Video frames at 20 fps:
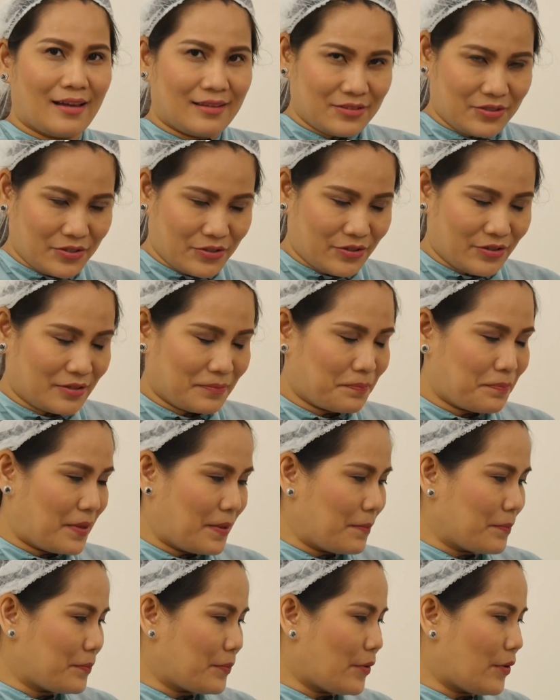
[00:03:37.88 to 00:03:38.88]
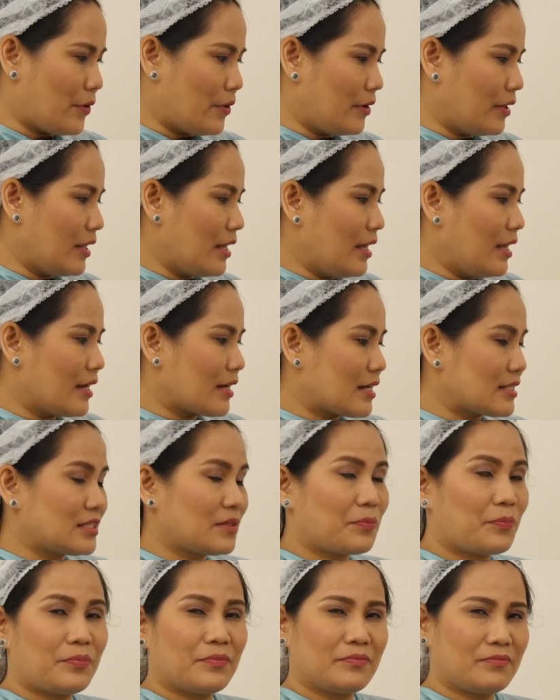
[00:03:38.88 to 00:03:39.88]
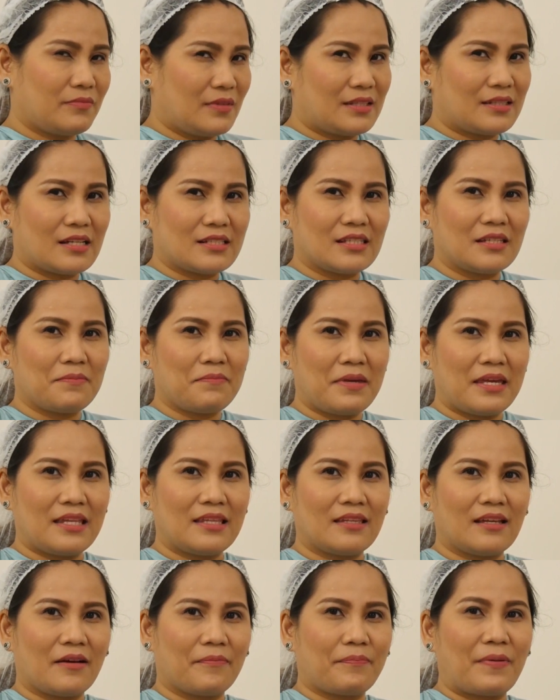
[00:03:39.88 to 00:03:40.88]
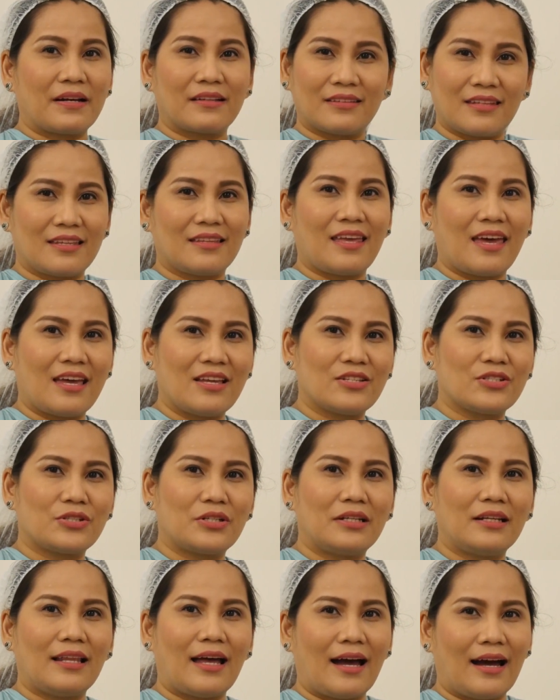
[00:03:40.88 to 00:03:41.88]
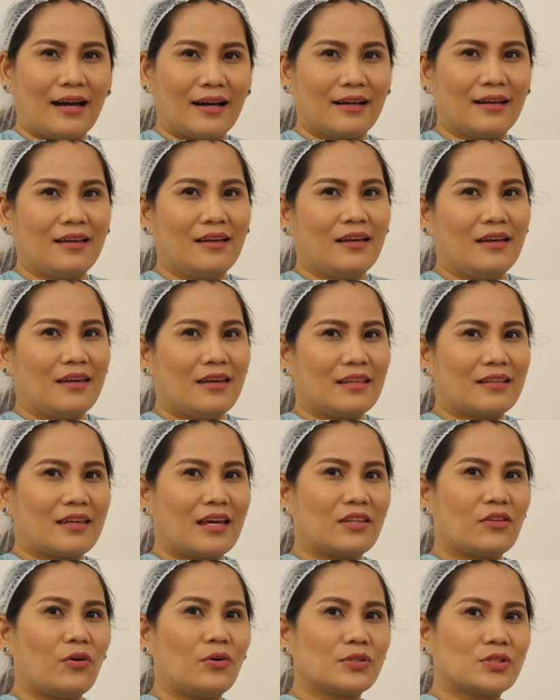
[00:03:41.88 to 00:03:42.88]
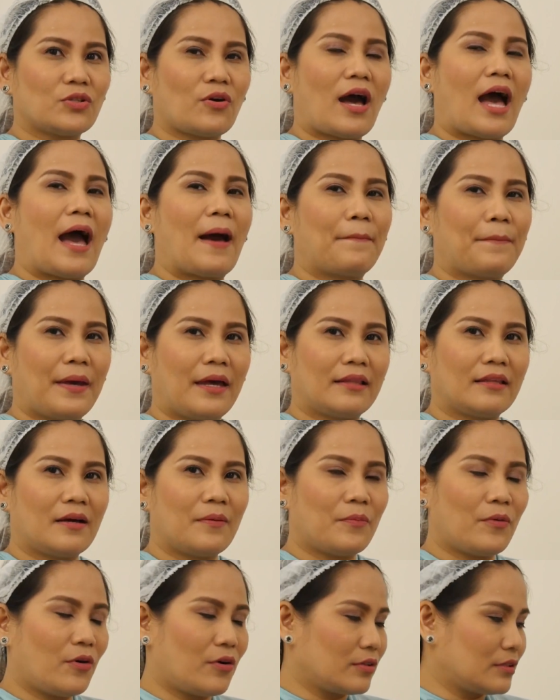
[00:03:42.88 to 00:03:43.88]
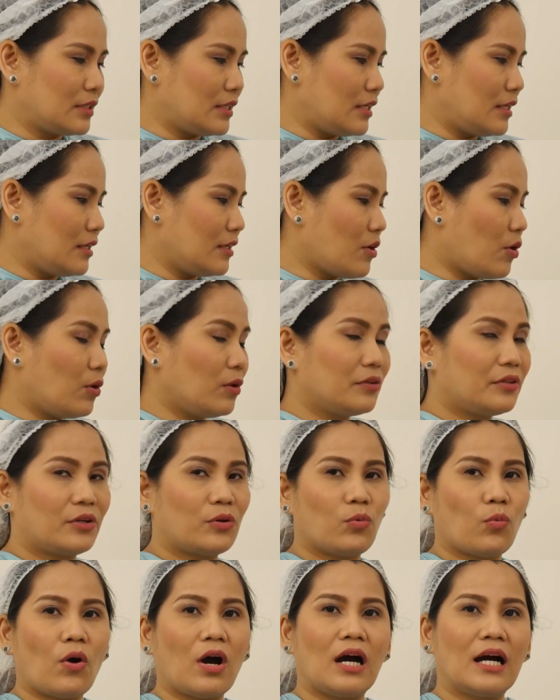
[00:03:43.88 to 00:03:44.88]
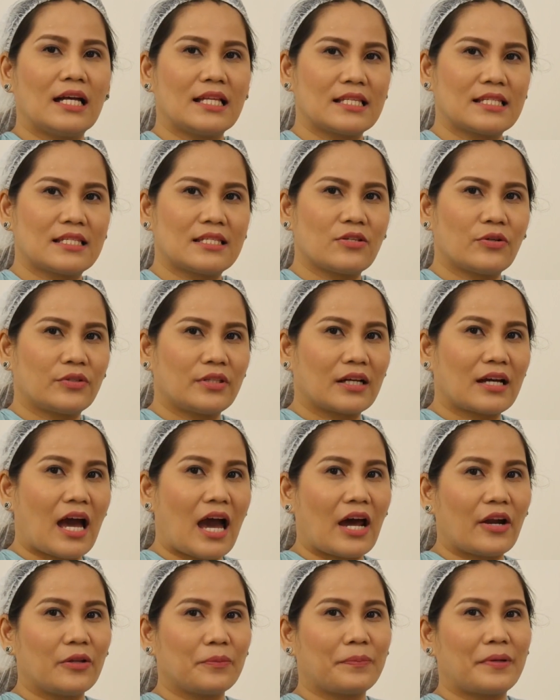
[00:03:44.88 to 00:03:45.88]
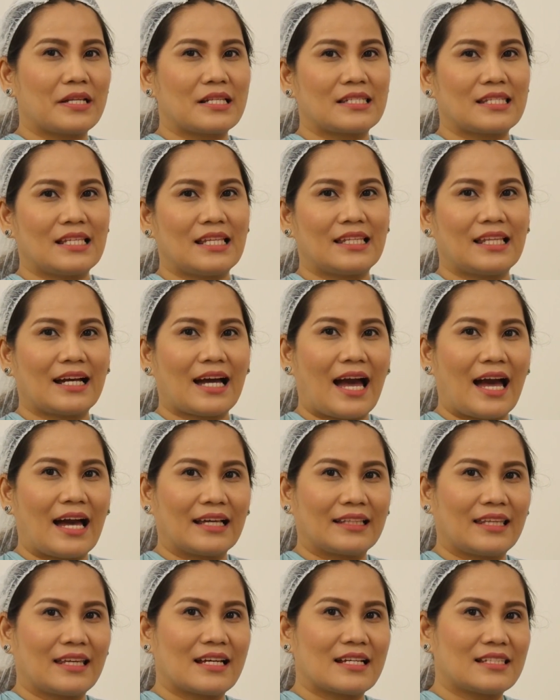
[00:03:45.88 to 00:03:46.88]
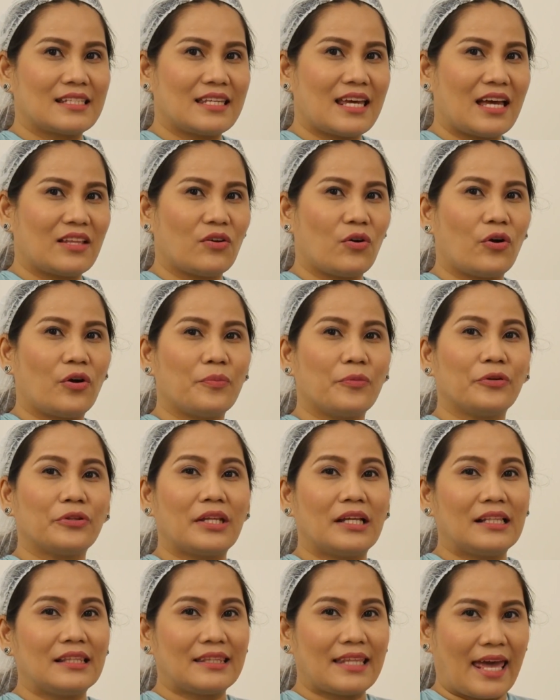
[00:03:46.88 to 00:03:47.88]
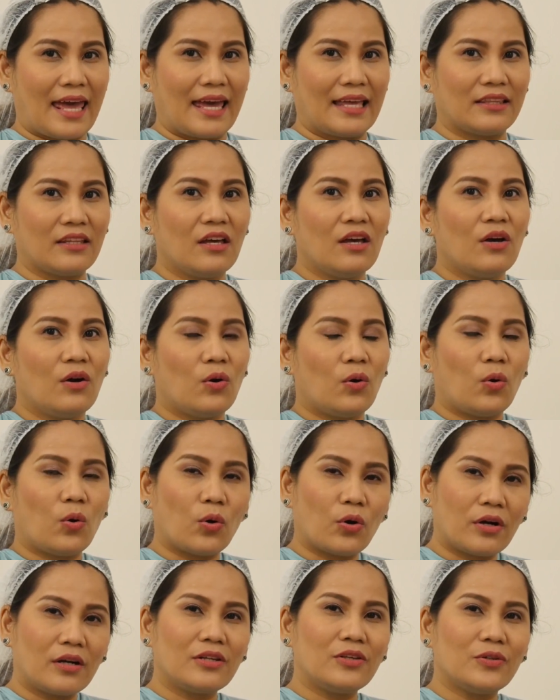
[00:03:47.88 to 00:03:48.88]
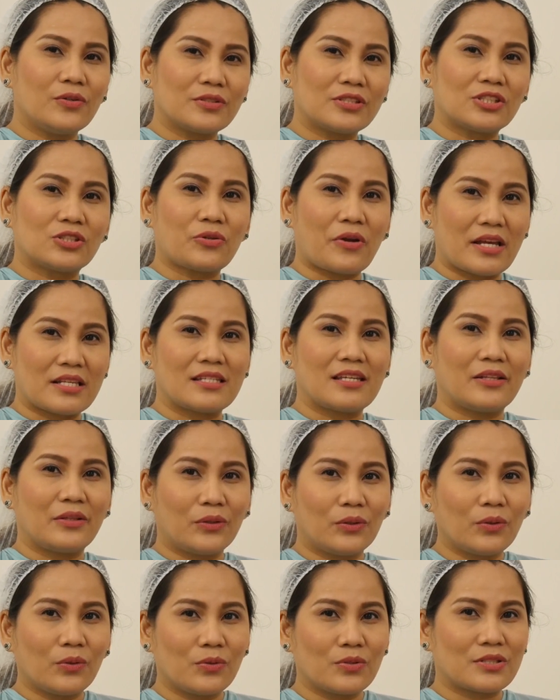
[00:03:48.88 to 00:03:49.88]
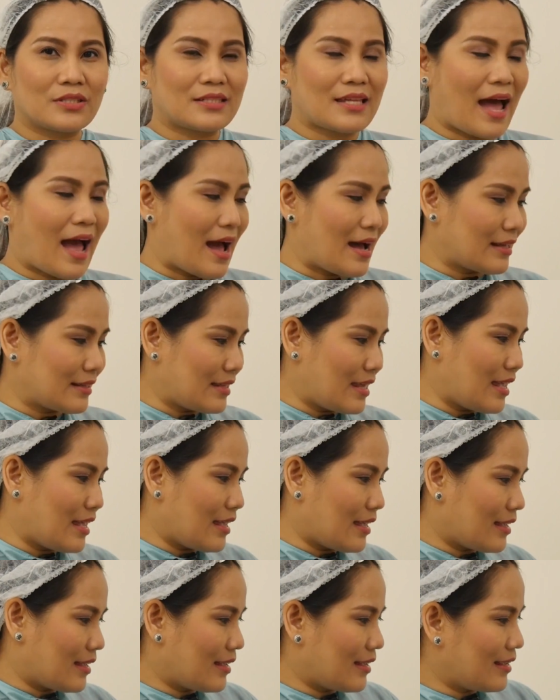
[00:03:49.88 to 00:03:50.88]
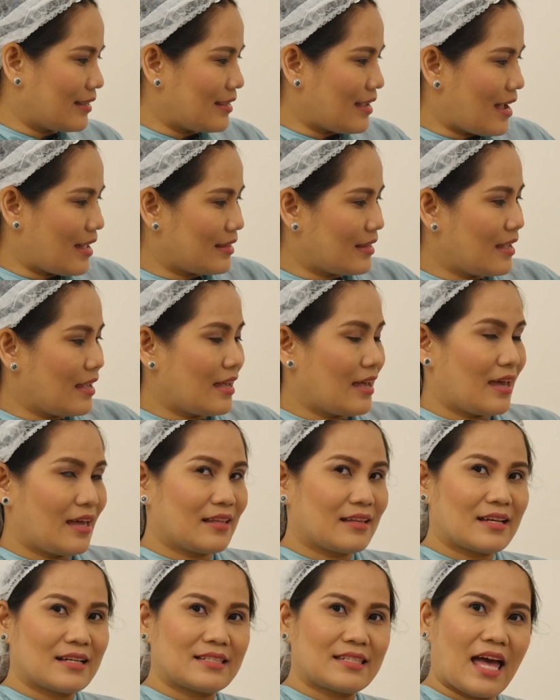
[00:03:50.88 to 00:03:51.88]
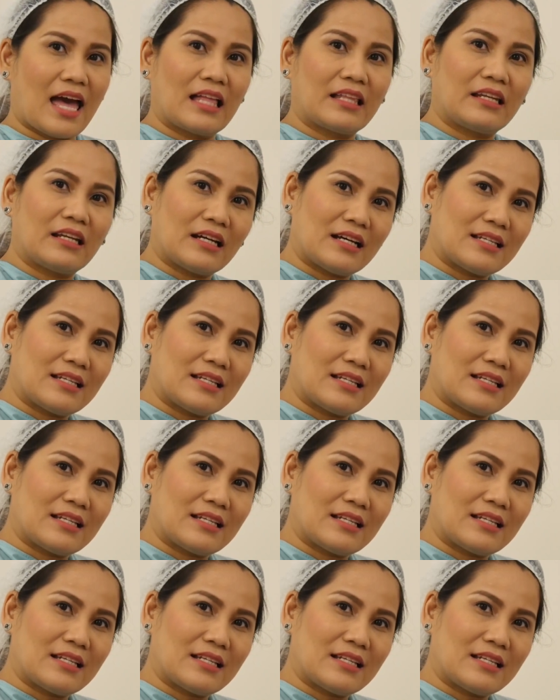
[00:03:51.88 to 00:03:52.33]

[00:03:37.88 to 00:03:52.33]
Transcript: yon pimple. Kasi it doesn't mean na pang teenager lang, it can also happen among the older ones. So nagkakaroon pa rin sila ng acne. Kasi yan, hormonal din or yung stress-induced acne. Yan. And Cassandra